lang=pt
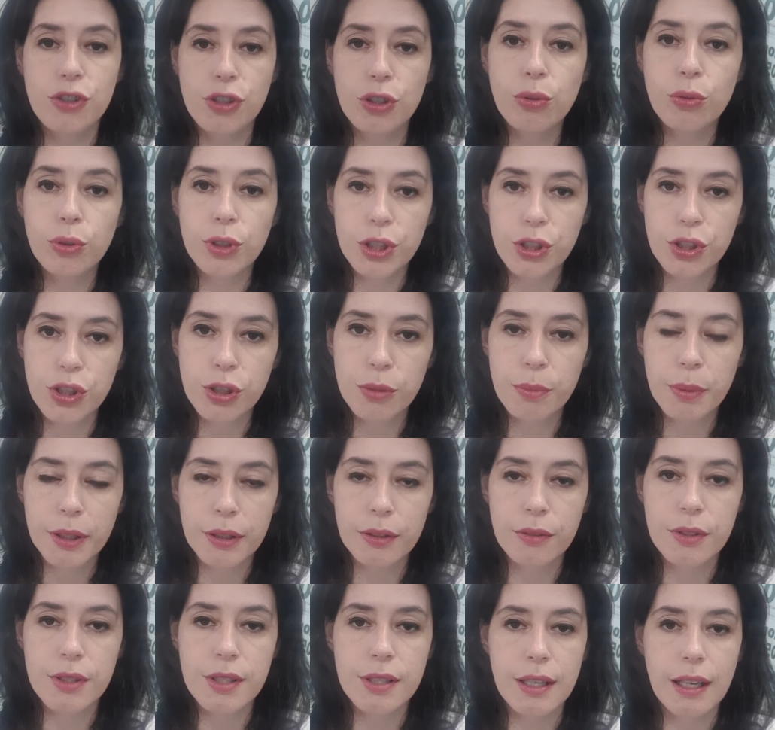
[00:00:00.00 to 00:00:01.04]
de Curitiba,
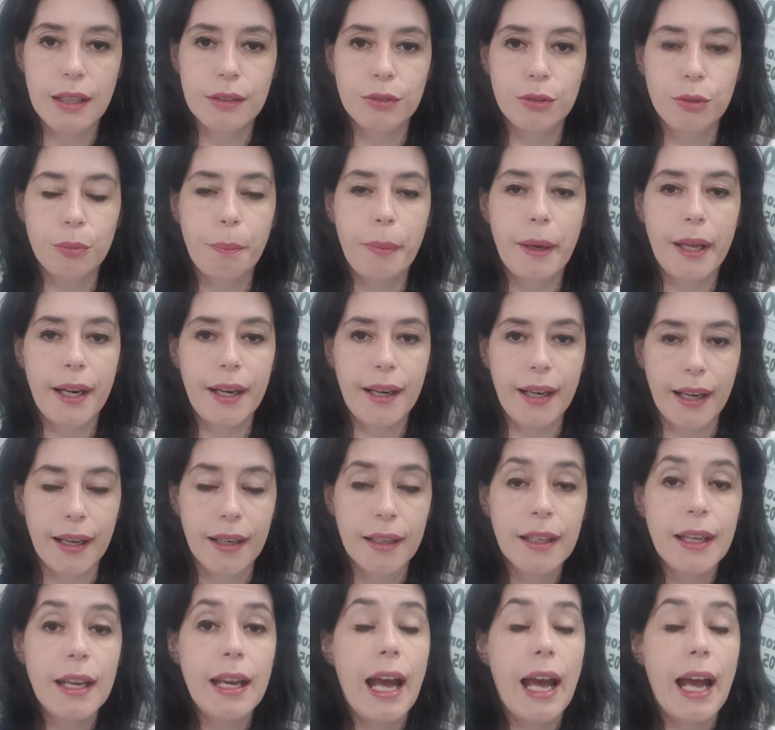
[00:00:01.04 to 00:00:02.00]
aqui no estado do Paraná.